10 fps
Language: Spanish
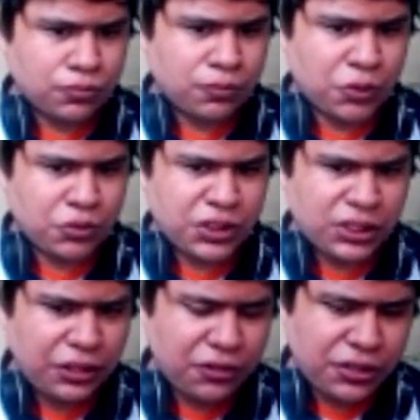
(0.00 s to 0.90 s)
Vamos a
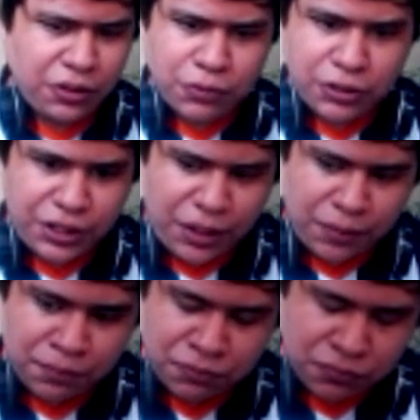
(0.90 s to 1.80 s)
salirnos de ahí
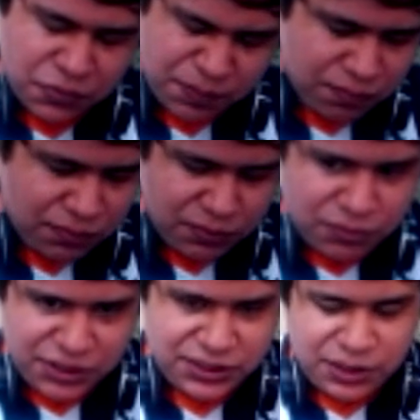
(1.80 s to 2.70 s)
porque
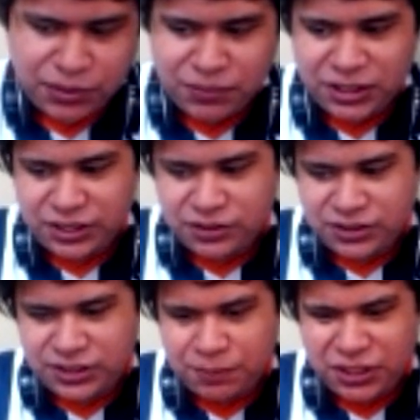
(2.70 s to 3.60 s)
mm, simplemente,
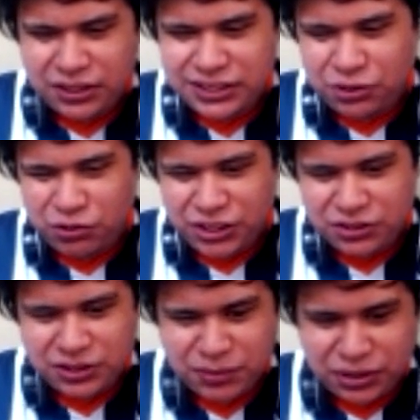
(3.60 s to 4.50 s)
siempre la que estoy
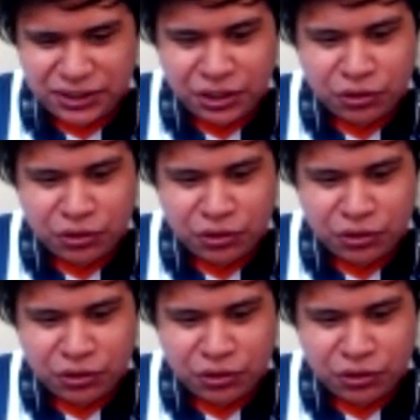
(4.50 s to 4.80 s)
jugando, siempre tiene